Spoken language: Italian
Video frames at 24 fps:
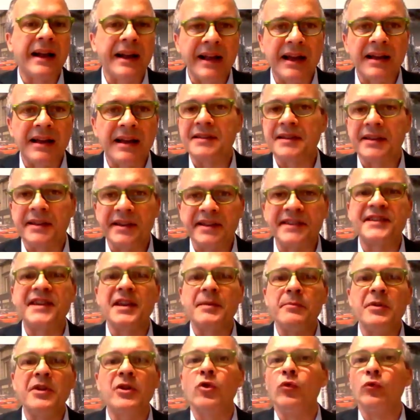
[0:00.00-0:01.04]
mancanza di
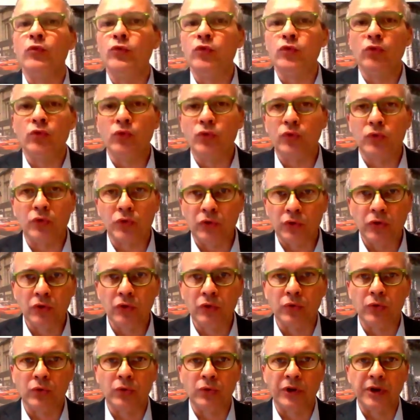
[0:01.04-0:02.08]

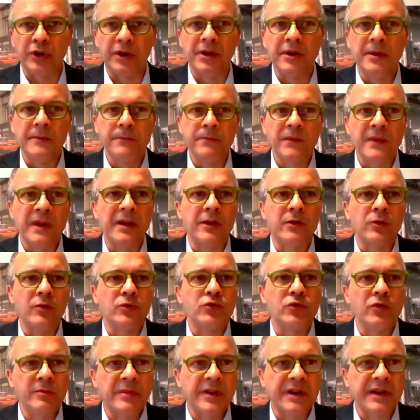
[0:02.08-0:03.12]
semiconduttori ecco,
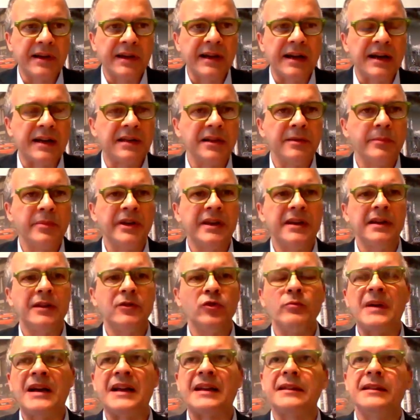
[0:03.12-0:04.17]
sui mercati, perché la
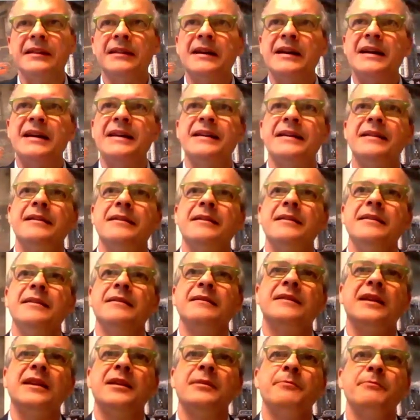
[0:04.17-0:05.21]
domanda
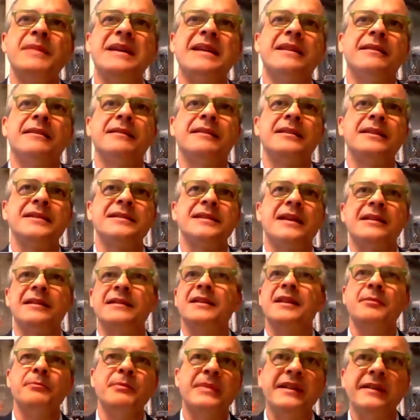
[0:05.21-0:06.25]
è, talmente, è
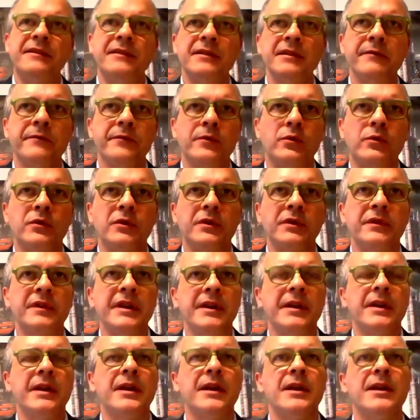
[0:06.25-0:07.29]
stata talmente
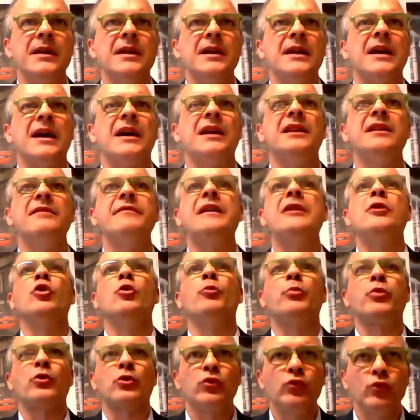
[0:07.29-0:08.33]
forte che a
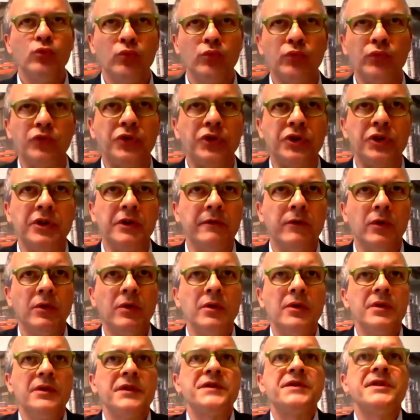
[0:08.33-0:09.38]
livello
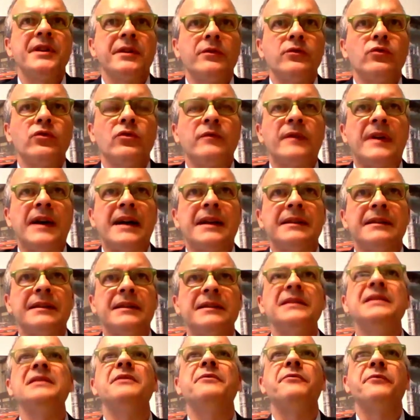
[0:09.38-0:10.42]
produttivo si è
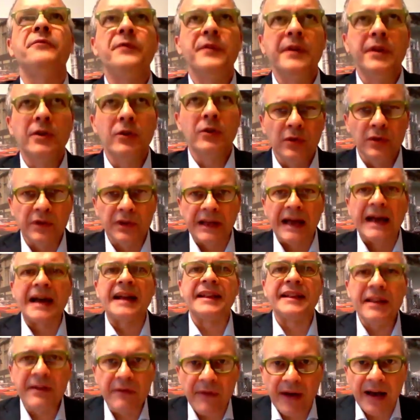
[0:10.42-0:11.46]
trovata
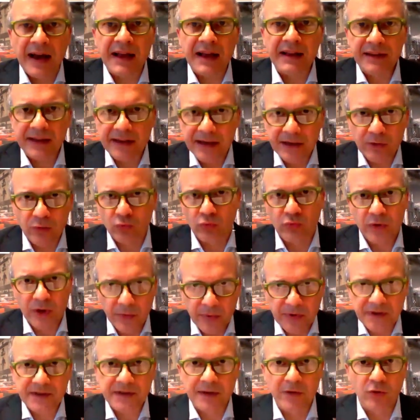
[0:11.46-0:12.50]
difficoltà ad evadere
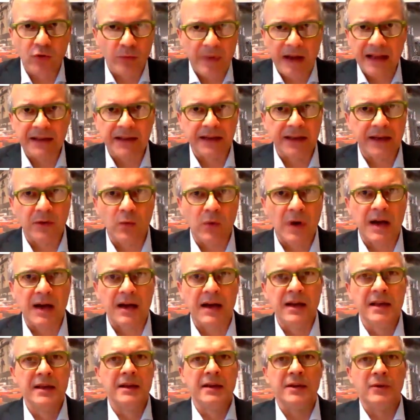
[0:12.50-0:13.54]
tutte queste domande
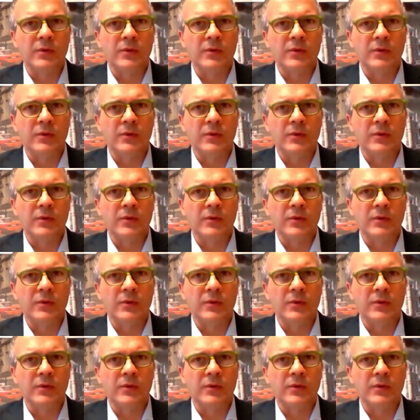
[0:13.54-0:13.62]
qua,